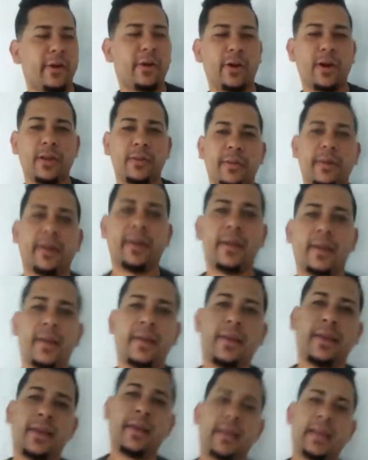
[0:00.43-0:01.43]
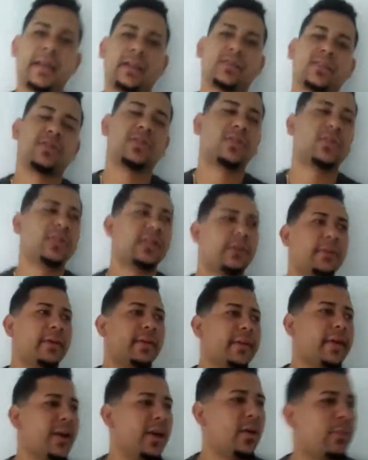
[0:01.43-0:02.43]
Oliver, estoy haciendo este
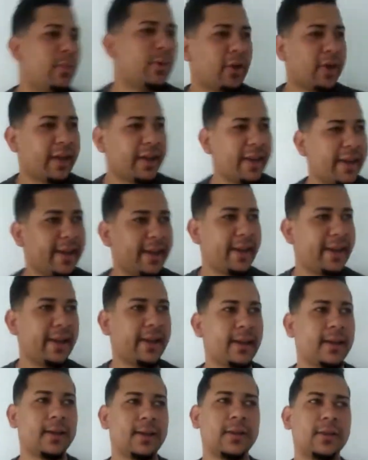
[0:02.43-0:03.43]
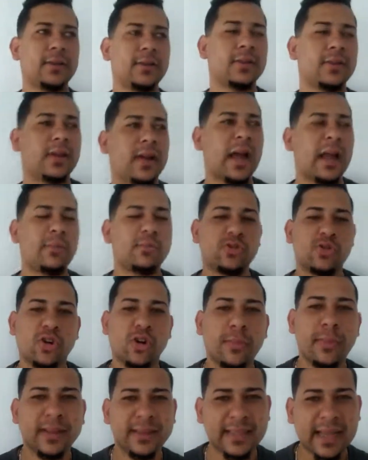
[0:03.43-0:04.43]
video porque hay
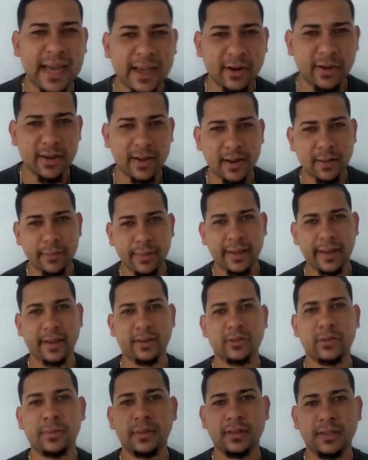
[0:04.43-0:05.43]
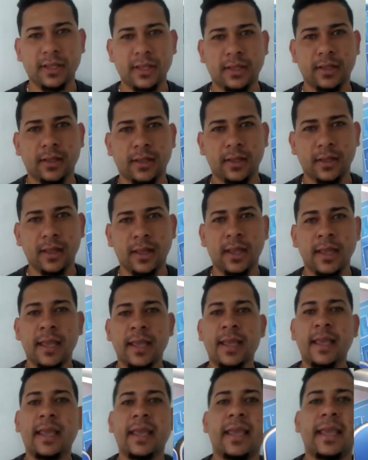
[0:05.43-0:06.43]
muchos comentarios allá en La Vega, ¿usted me entiende?
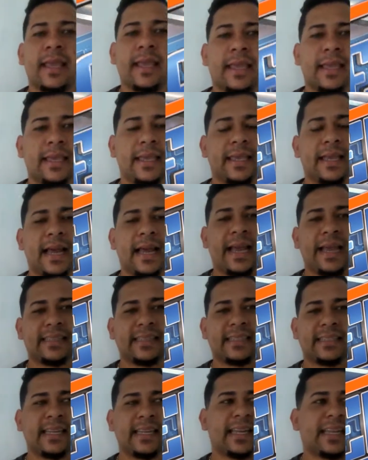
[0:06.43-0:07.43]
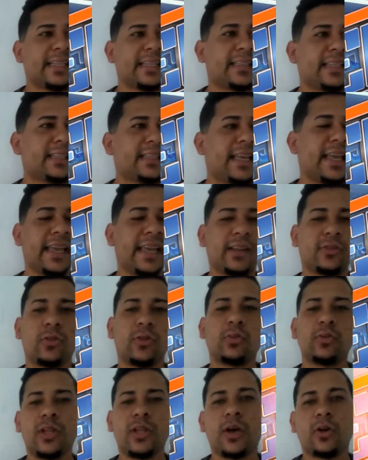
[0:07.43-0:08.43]
Y la gente tiene que entender que todo
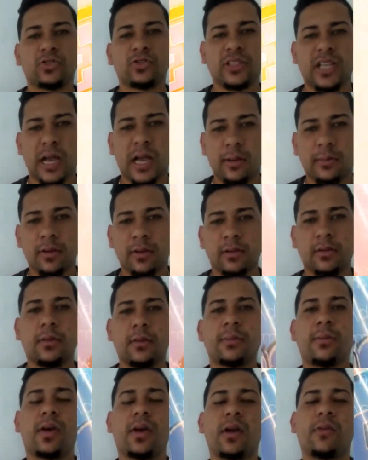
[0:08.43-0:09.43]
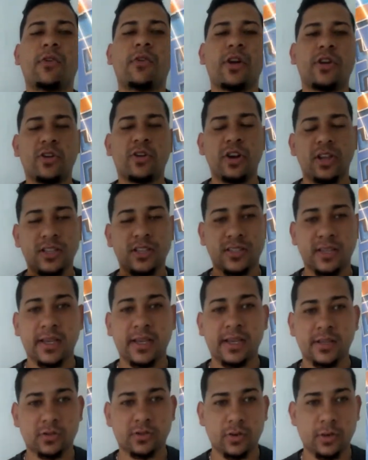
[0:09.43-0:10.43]
el mundo sabe por qué fue que yo le
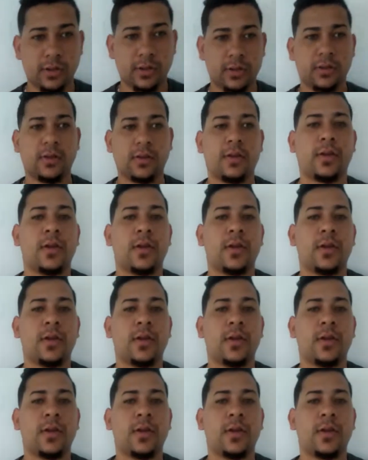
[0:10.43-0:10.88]
hice eso ahí.